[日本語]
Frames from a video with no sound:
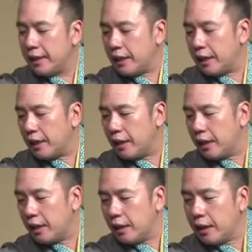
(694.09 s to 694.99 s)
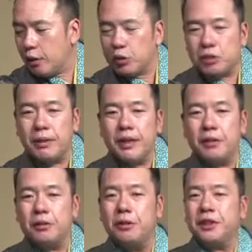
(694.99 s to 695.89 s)
えー、おしま
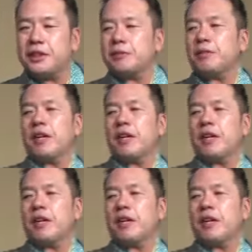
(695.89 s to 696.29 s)
いの号です、